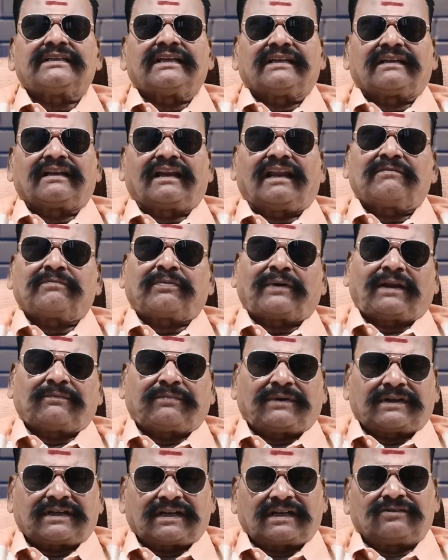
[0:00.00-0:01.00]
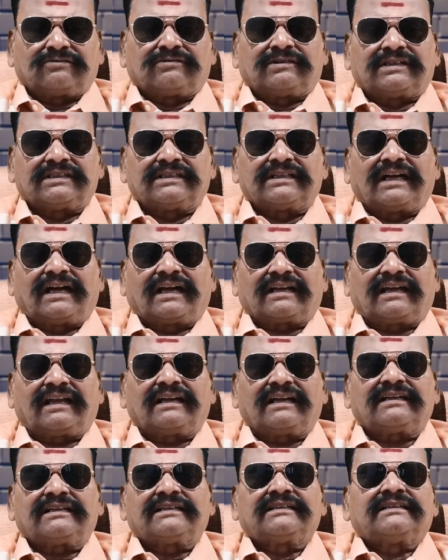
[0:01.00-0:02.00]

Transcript: என்றெல்லாம் பல பட்டங்கள் உண்டு ஆனால்